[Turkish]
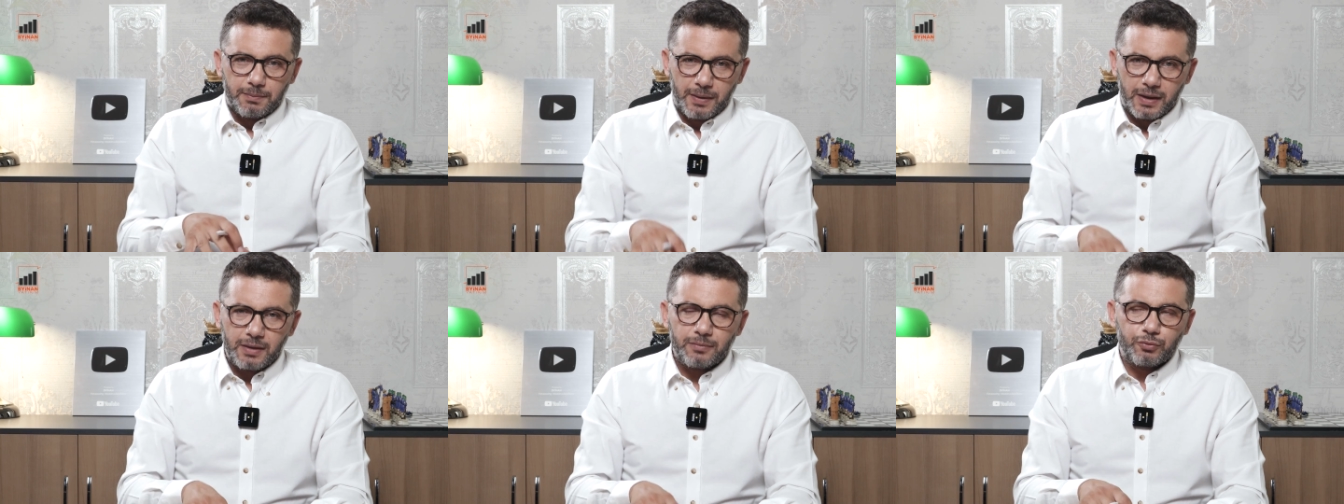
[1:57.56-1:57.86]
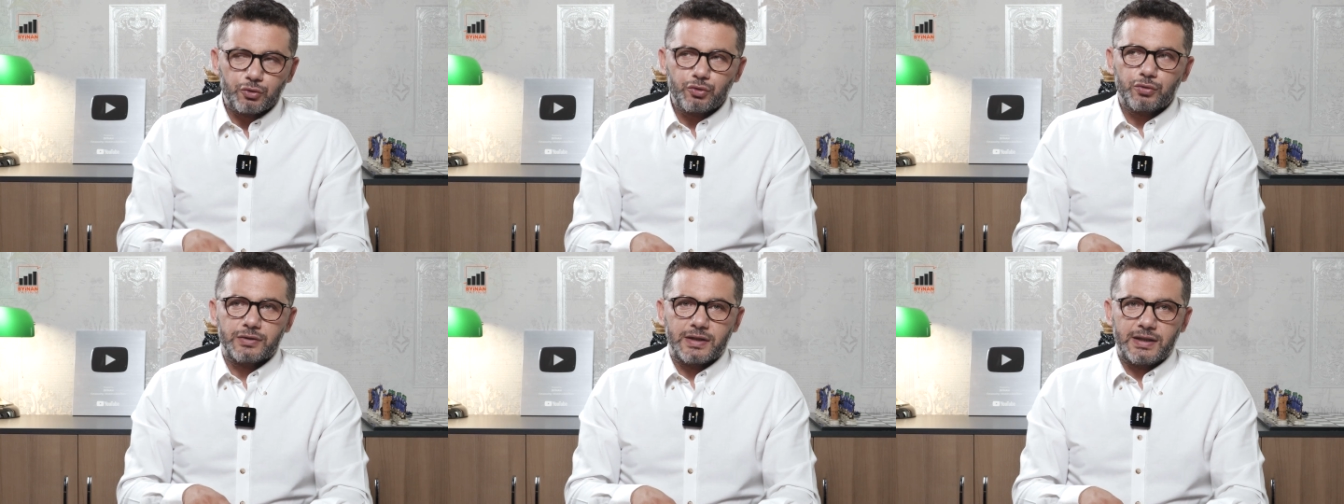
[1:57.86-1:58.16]

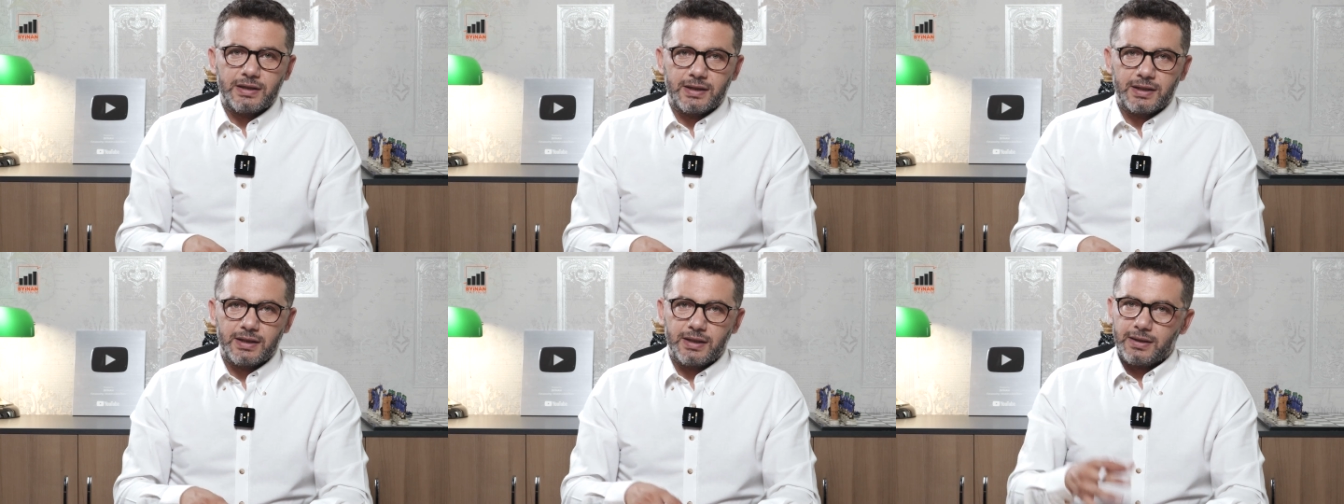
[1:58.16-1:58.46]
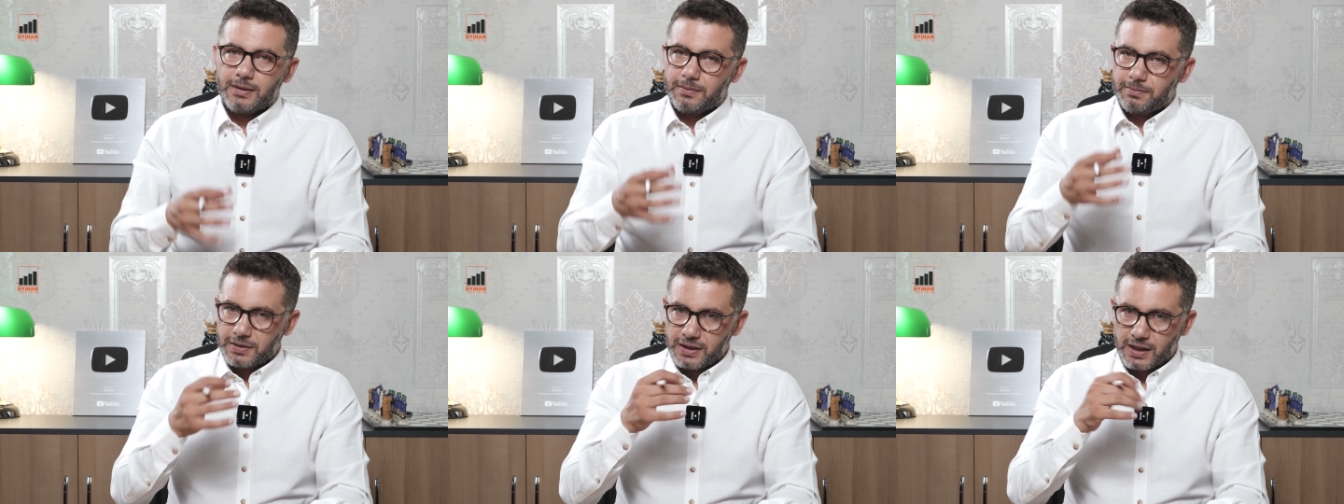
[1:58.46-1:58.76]
Ben bununla
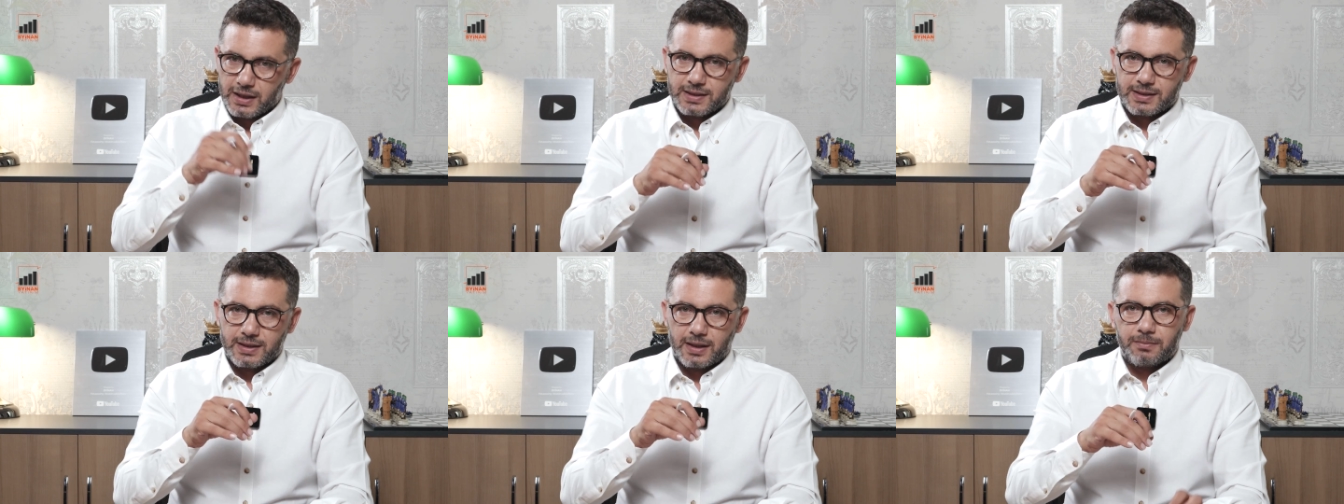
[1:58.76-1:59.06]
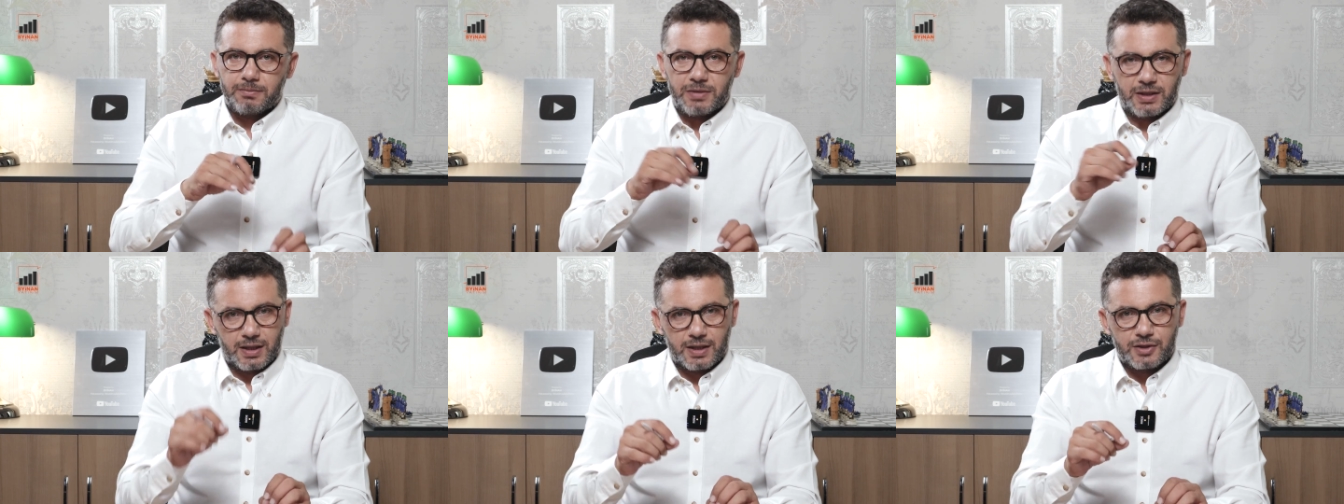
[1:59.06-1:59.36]
ilgili
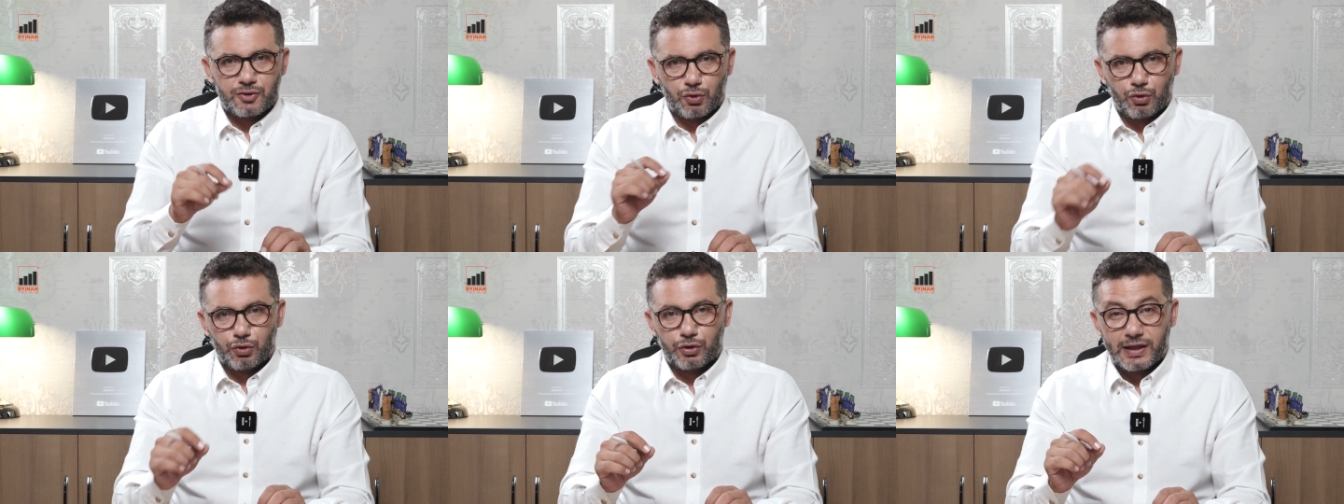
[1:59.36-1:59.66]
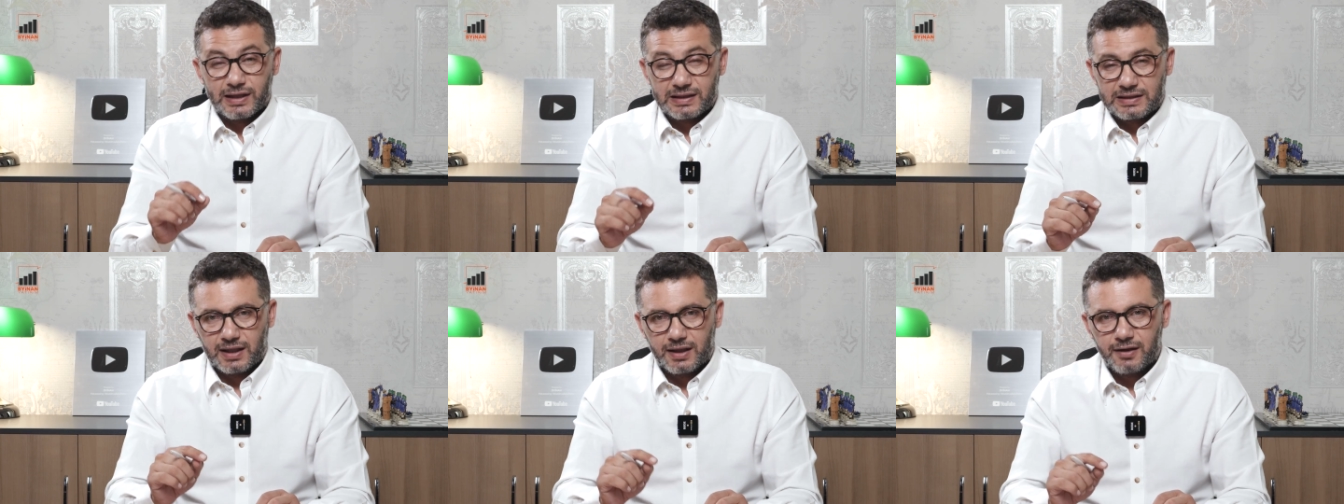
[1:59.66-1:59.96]
birazdan birkaç
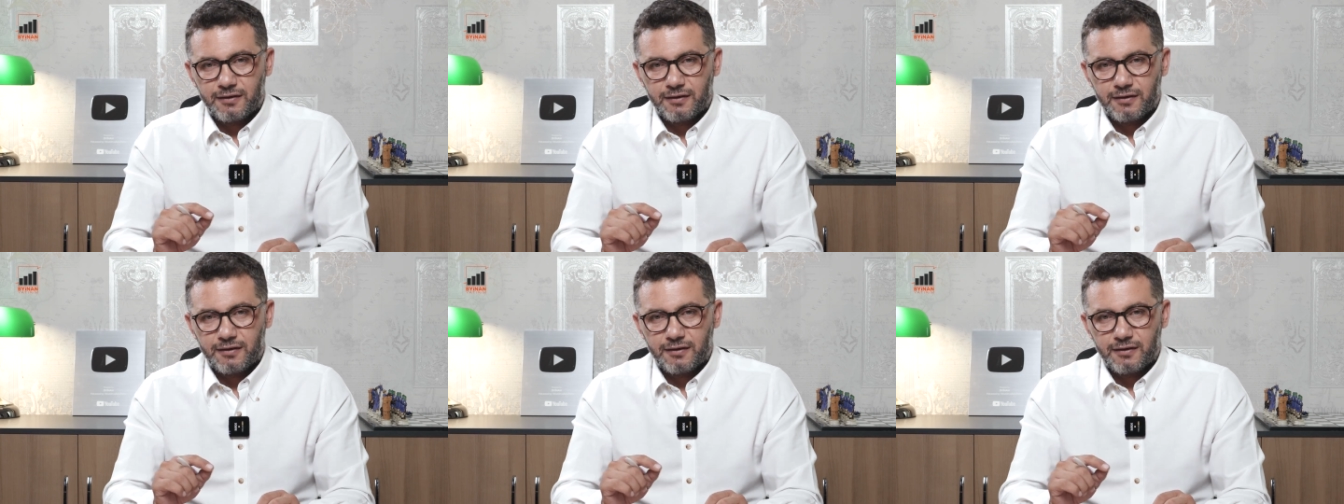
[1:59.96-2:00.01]
örnek